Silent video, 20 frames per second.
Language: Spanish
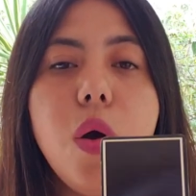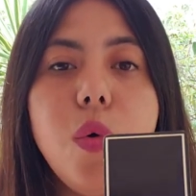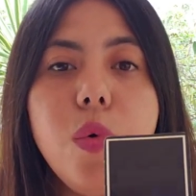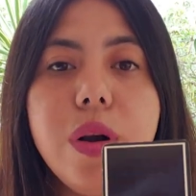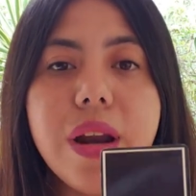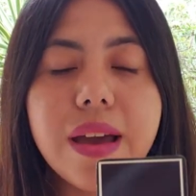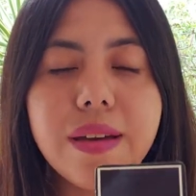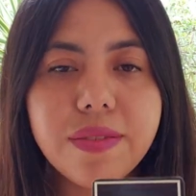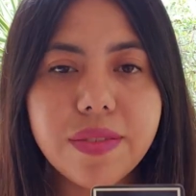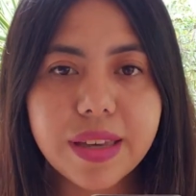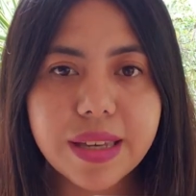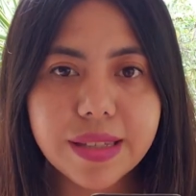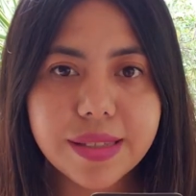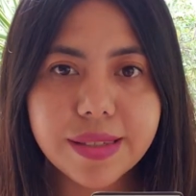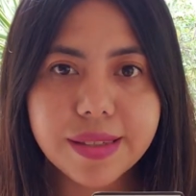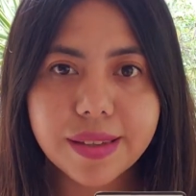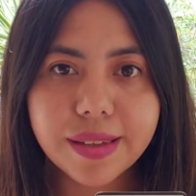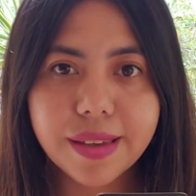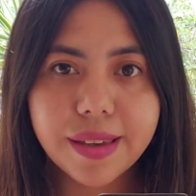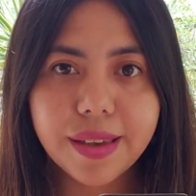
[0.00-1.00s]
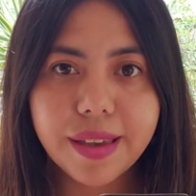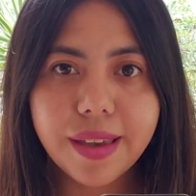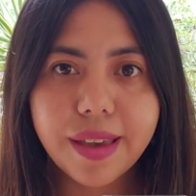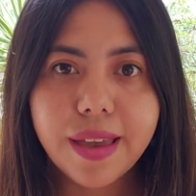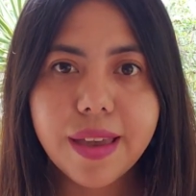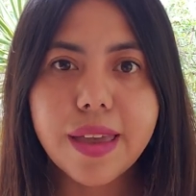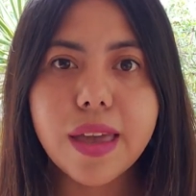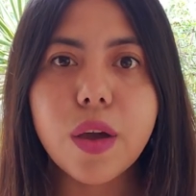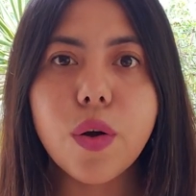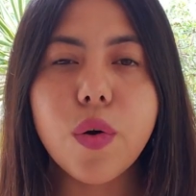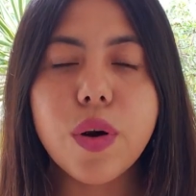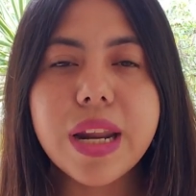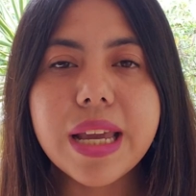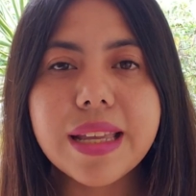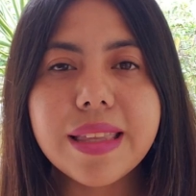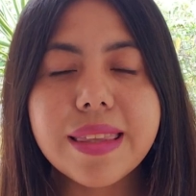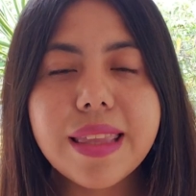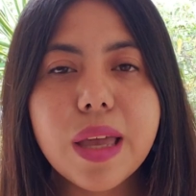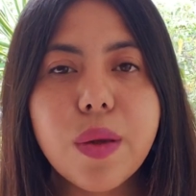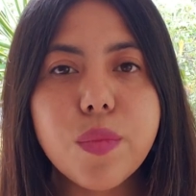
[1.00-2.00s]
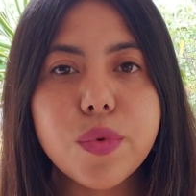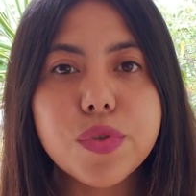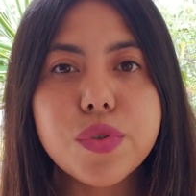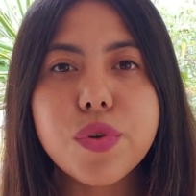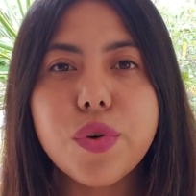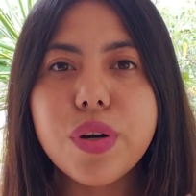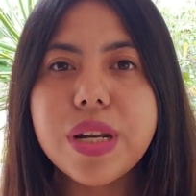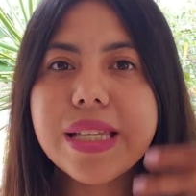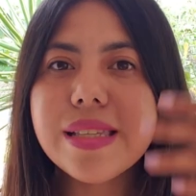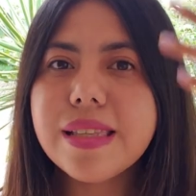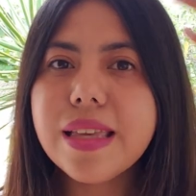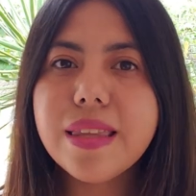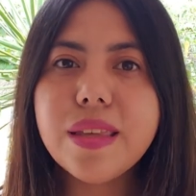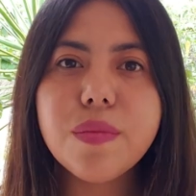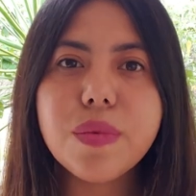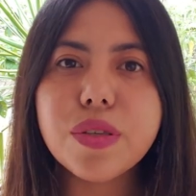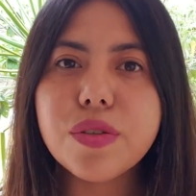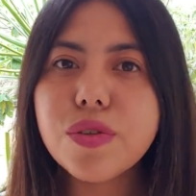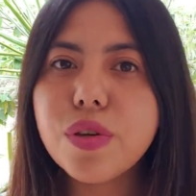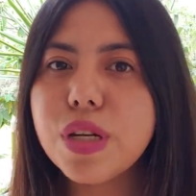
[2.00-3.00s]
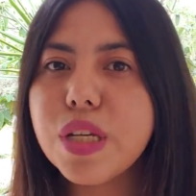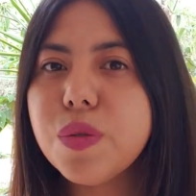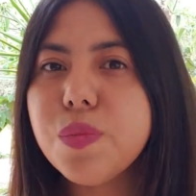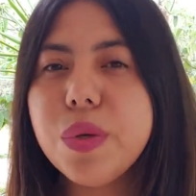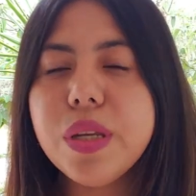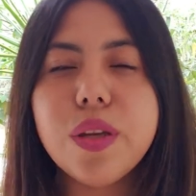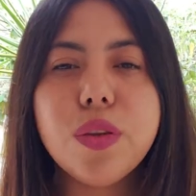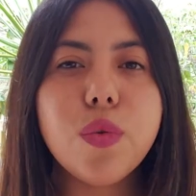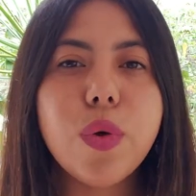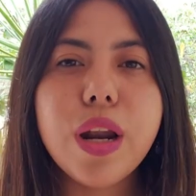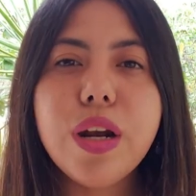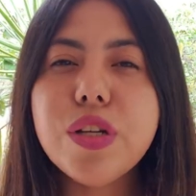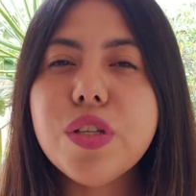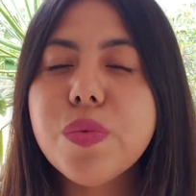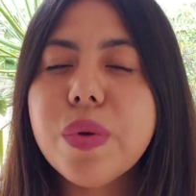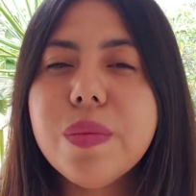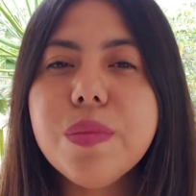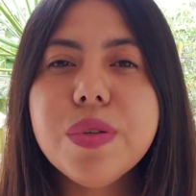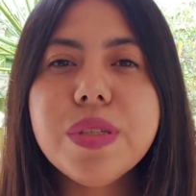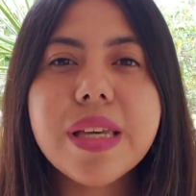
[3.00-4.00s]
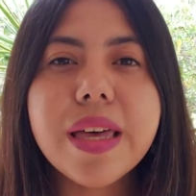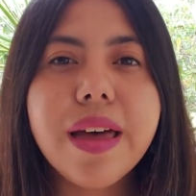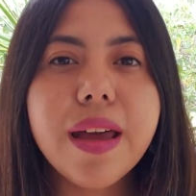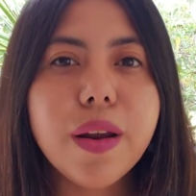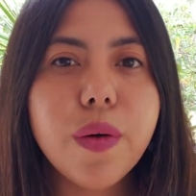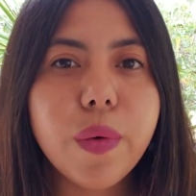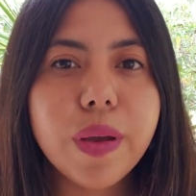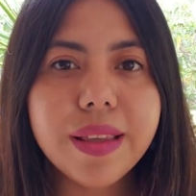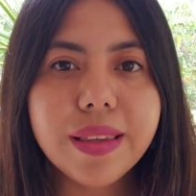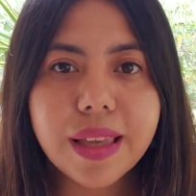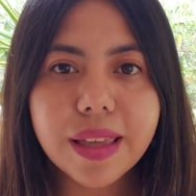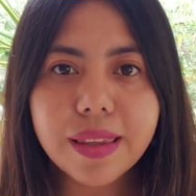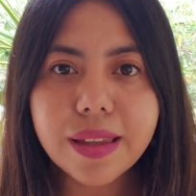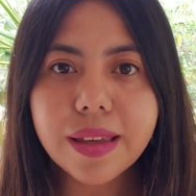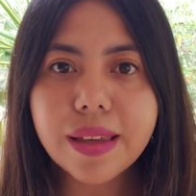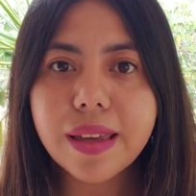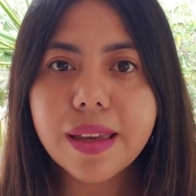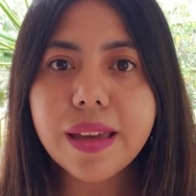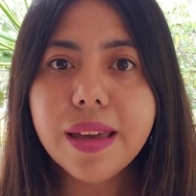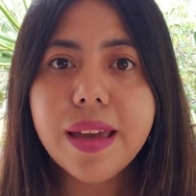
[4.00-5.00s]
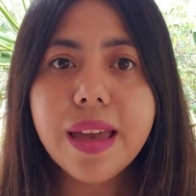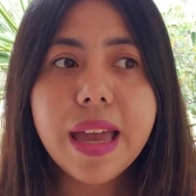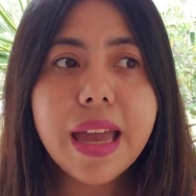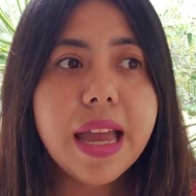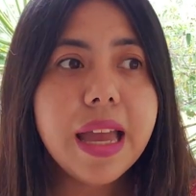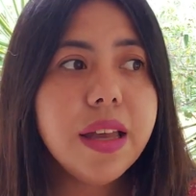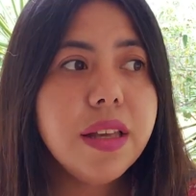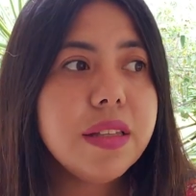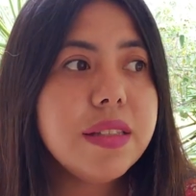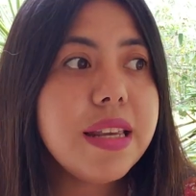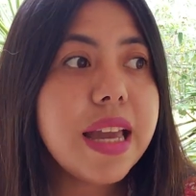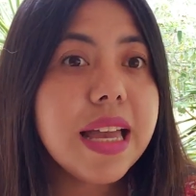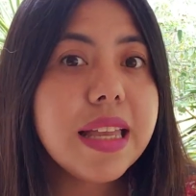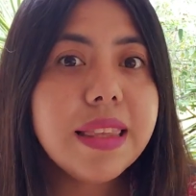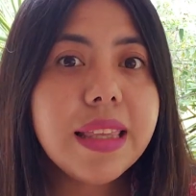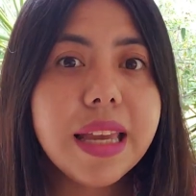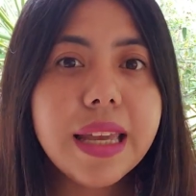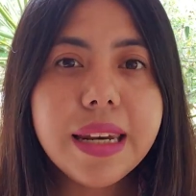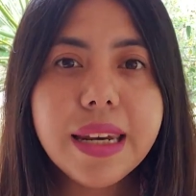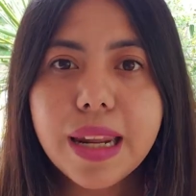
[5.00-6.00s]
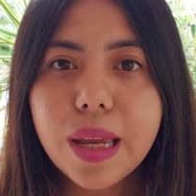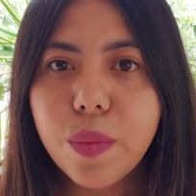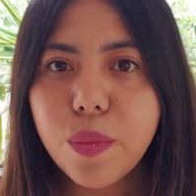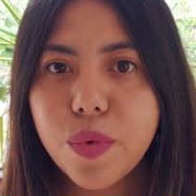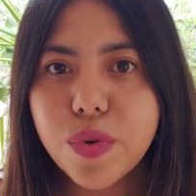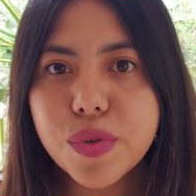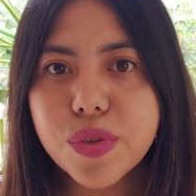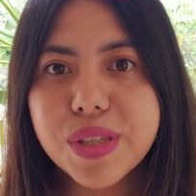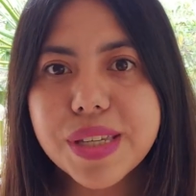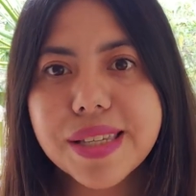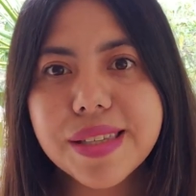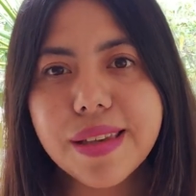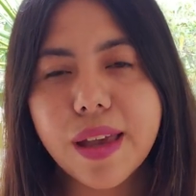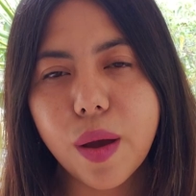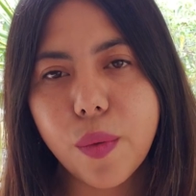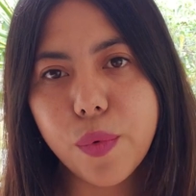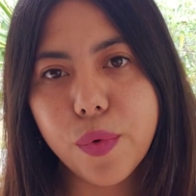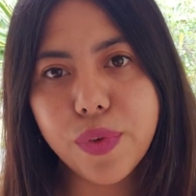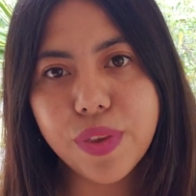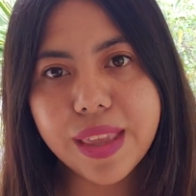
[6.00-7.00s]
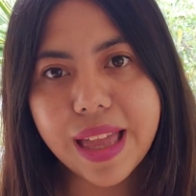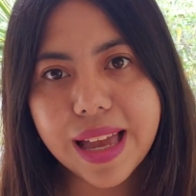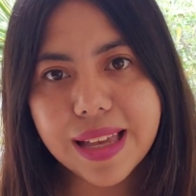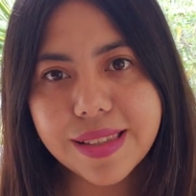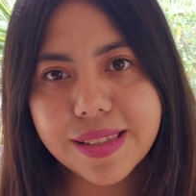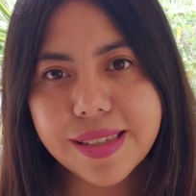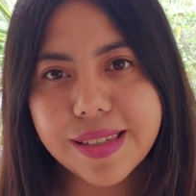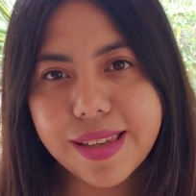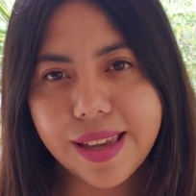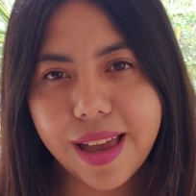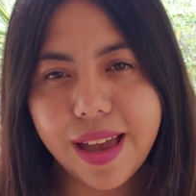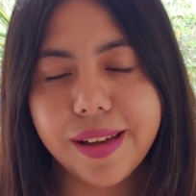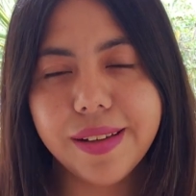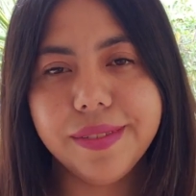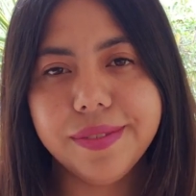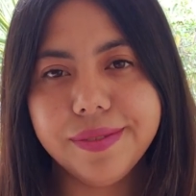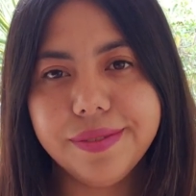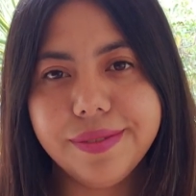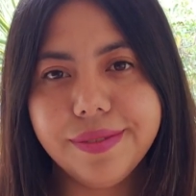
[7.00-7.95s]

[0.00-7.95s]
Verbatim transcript: Una vez que conectemos con esta dimensión espiritual, nos vamos a dar cuenta de que ya tenemos esa abundancia,